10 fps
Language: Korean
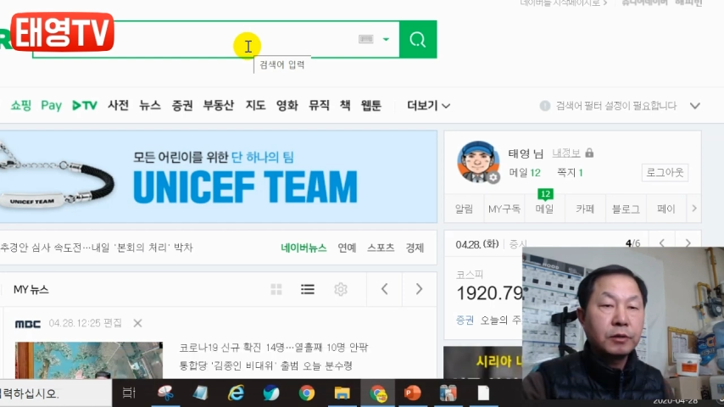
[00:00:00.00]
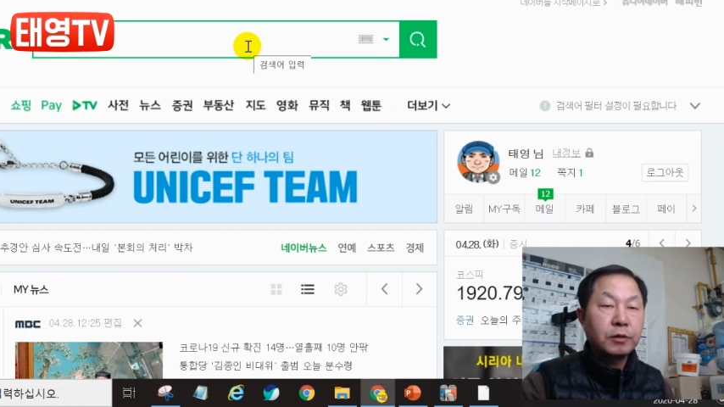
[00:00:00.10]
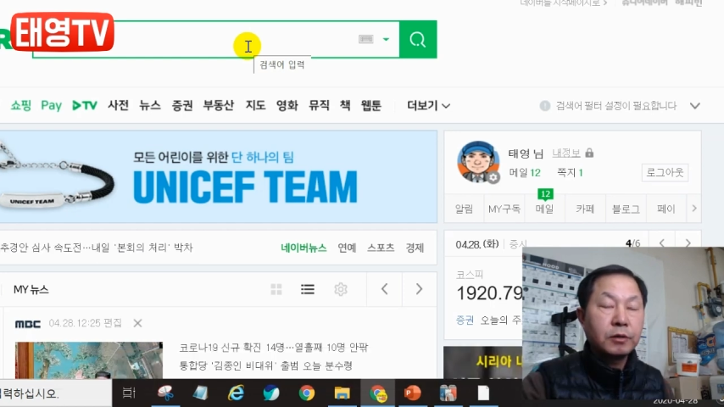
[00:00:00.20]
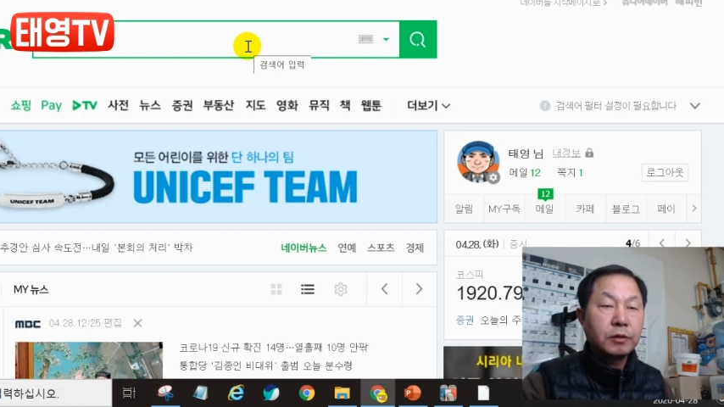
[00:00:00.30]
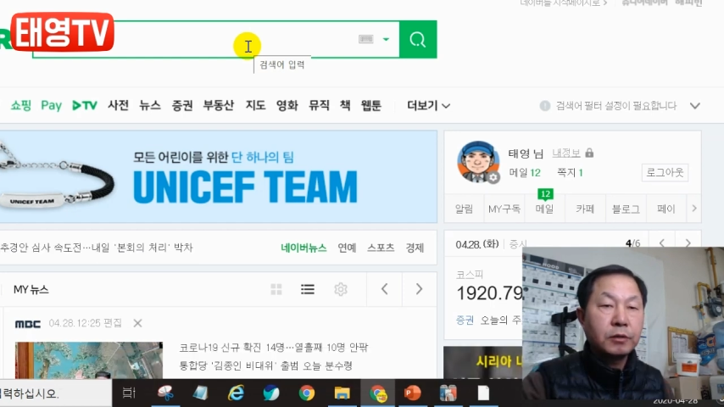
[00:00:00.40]

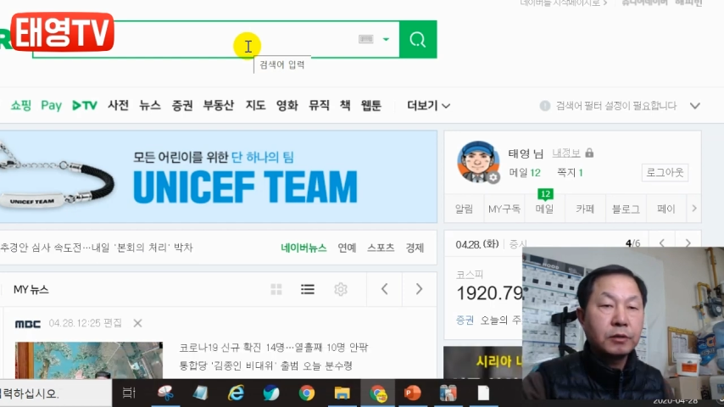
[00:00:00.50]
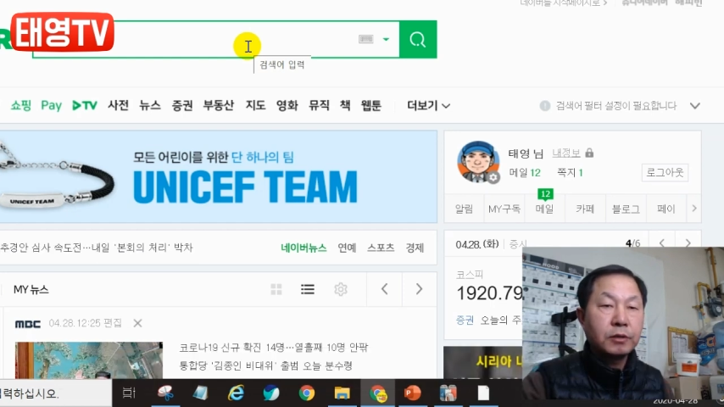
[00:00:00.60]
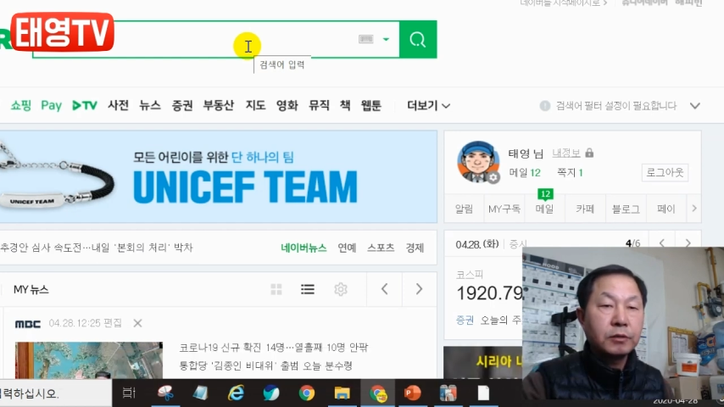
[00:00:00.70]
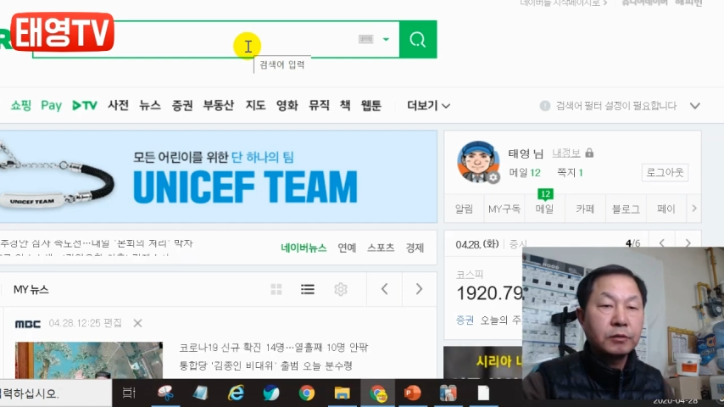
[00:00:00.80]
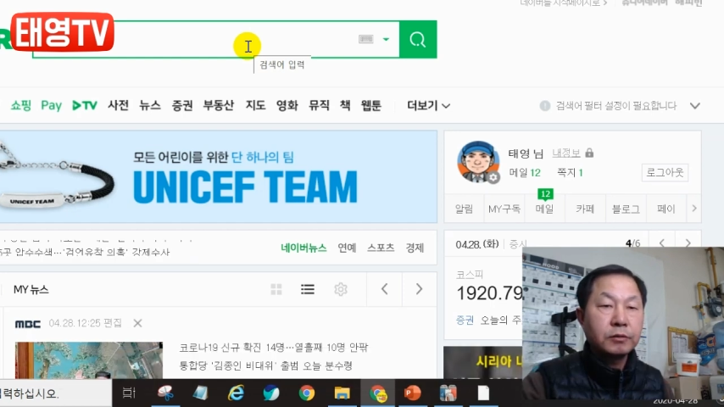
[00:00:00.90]
어,
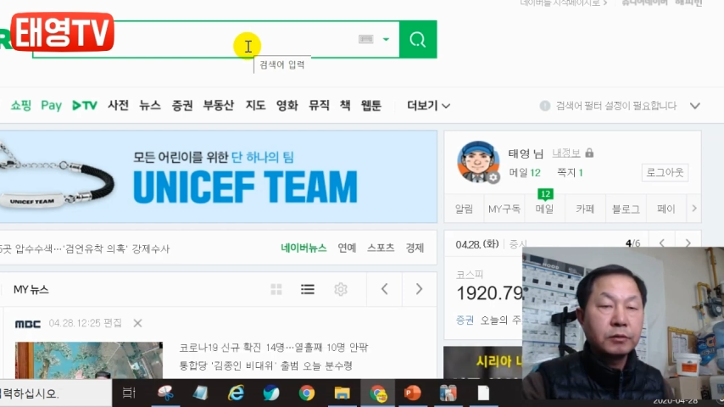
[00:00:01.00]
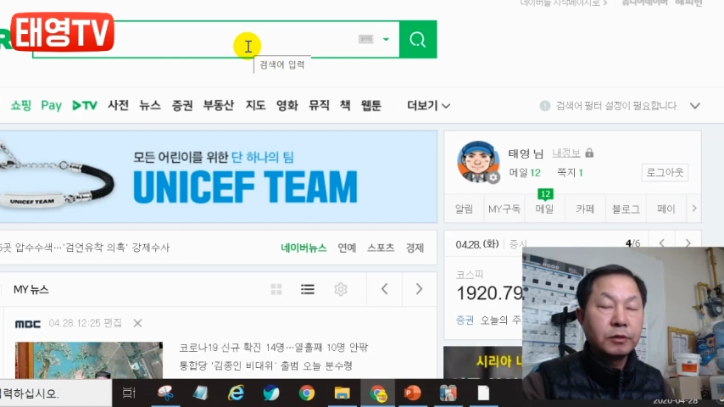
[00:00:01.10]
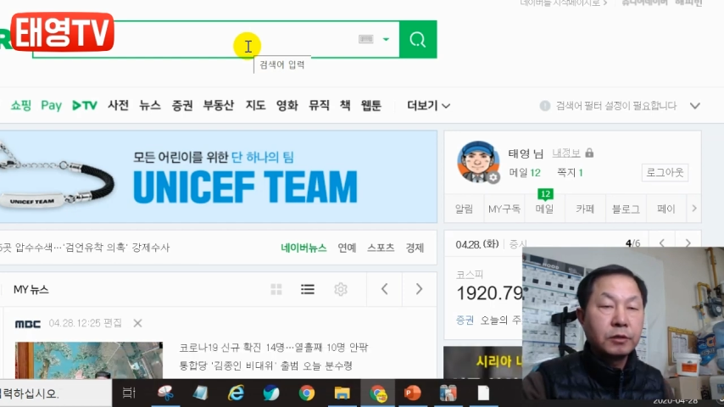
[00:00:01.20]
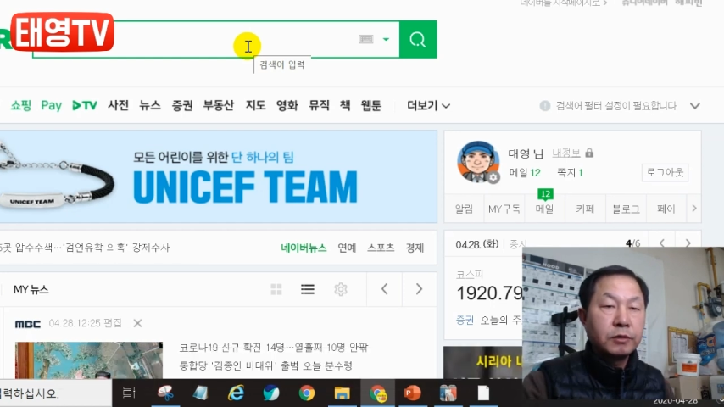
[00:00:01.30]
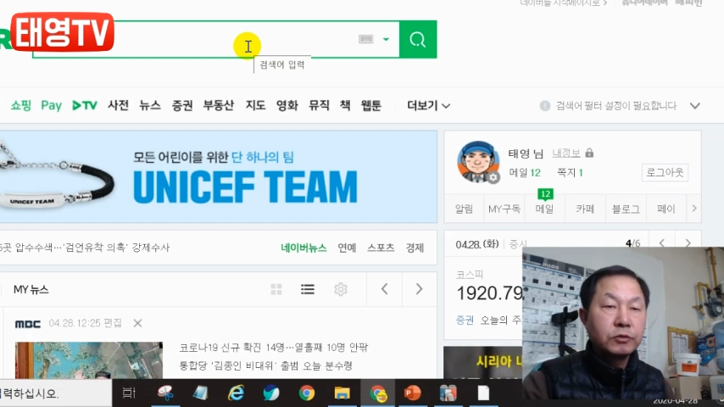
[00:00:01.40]
일단
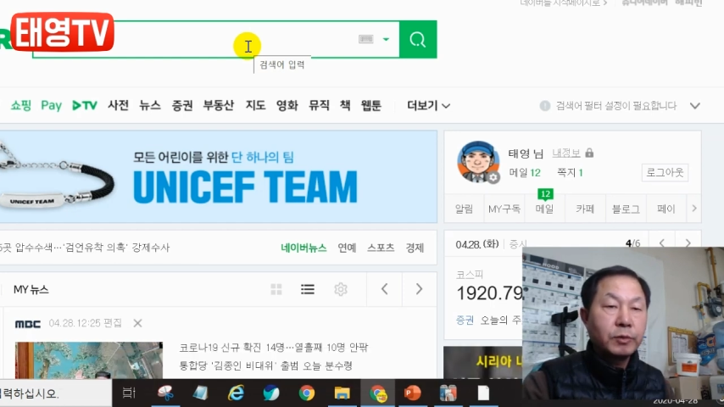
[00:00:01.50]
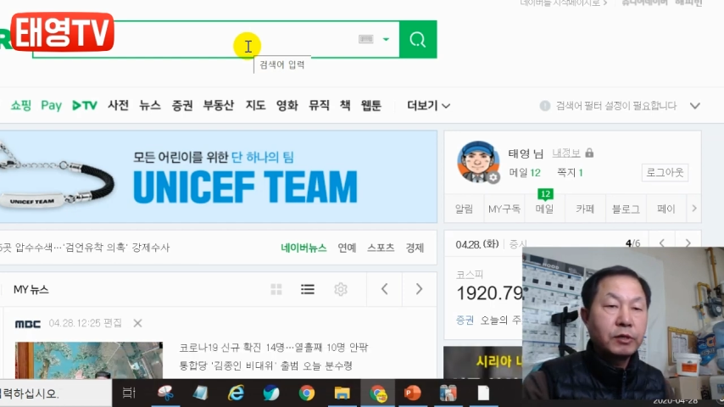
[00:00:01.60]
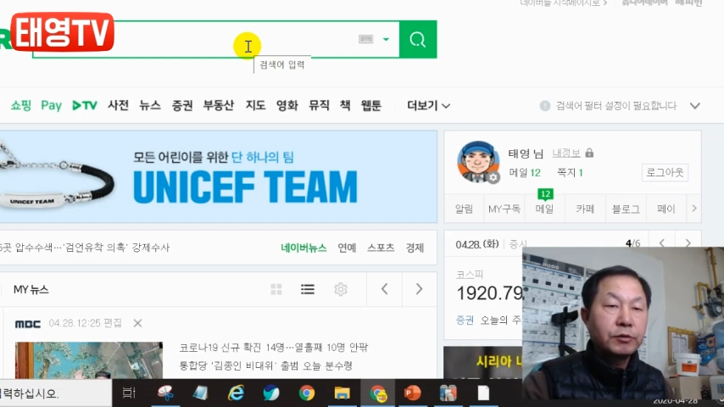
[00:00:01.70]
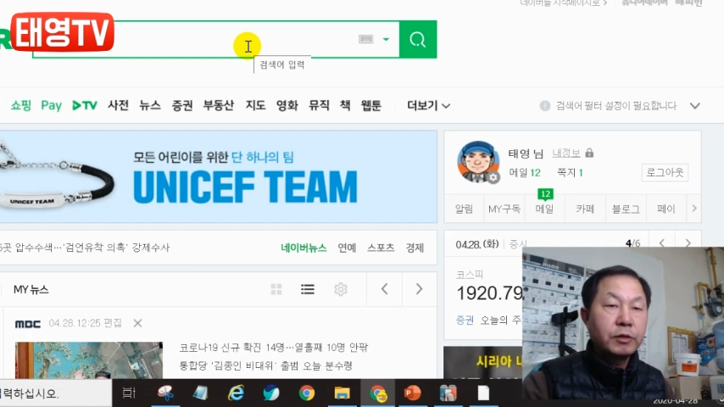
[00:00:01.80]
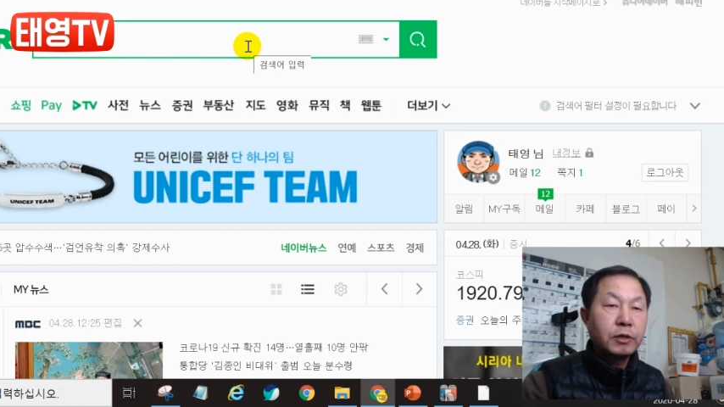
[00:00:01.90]
좀
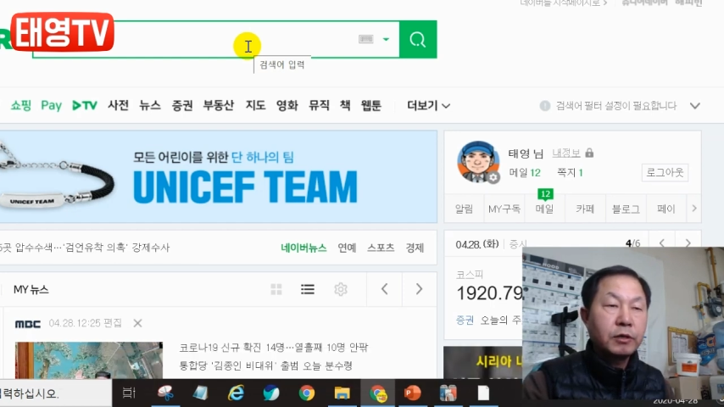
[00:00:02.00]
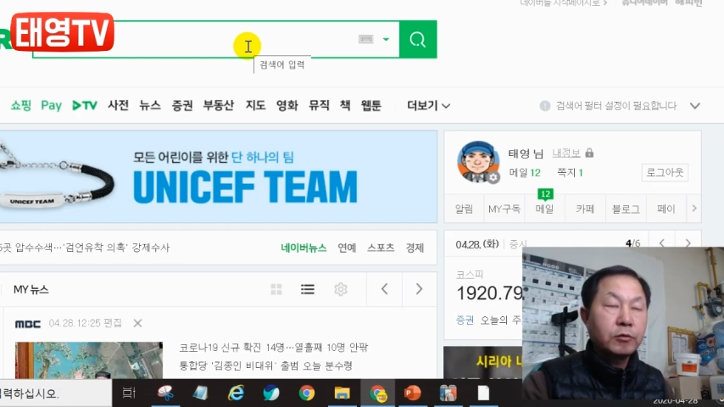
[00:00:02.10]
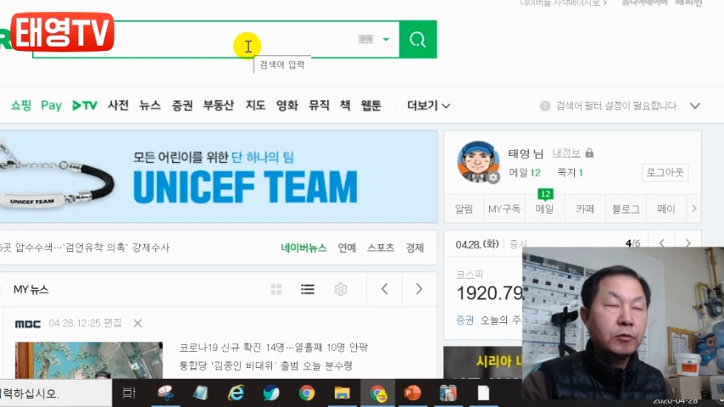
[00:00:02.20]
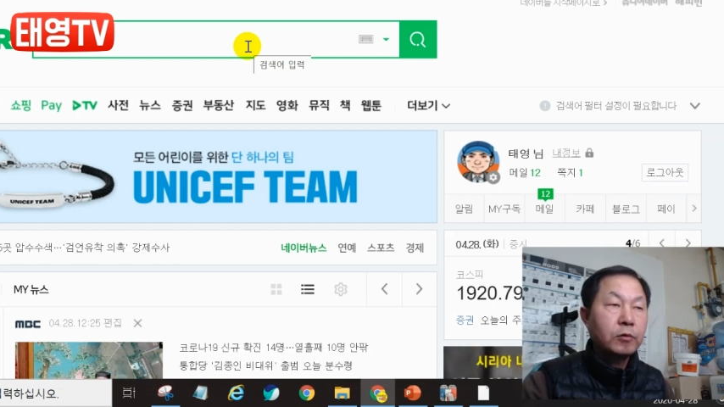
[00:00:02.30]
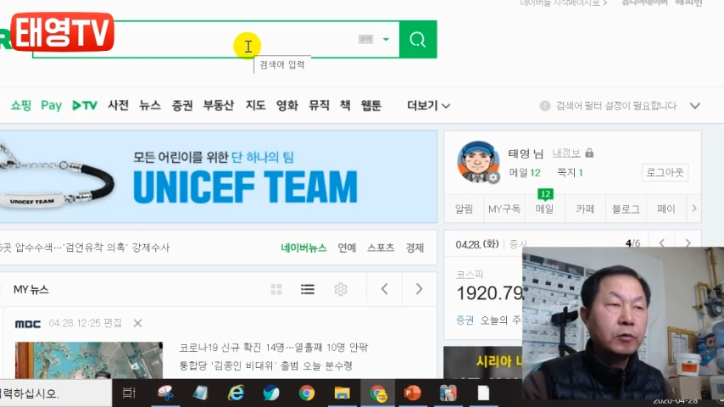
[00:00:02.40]

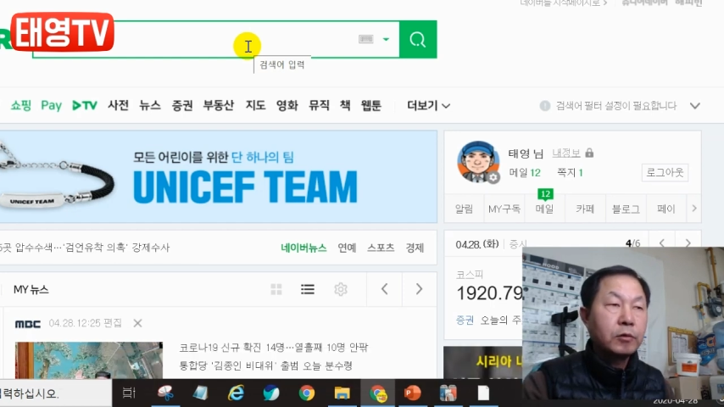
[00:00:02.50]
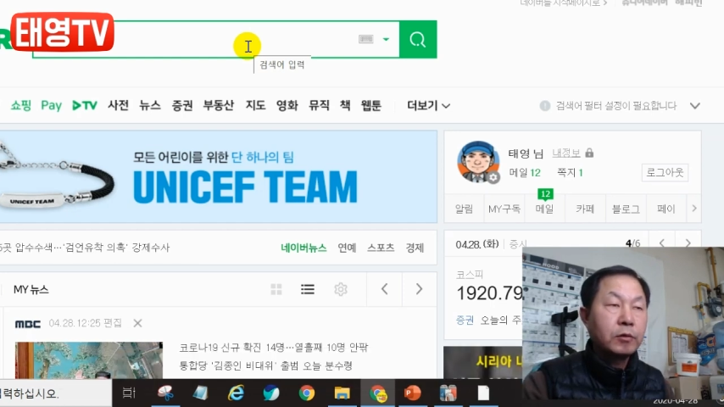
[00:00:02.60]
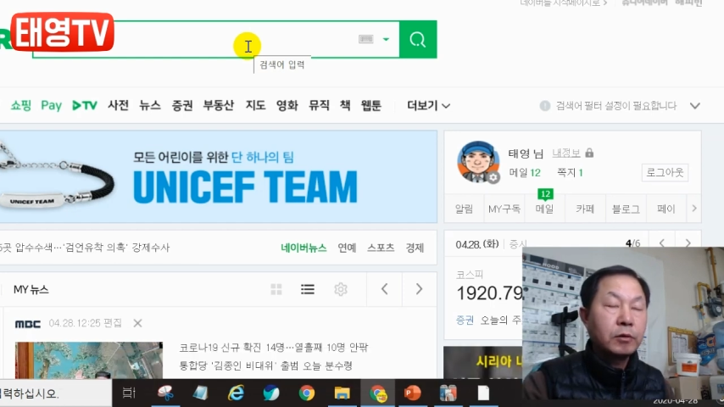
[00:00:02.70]
알려드리려고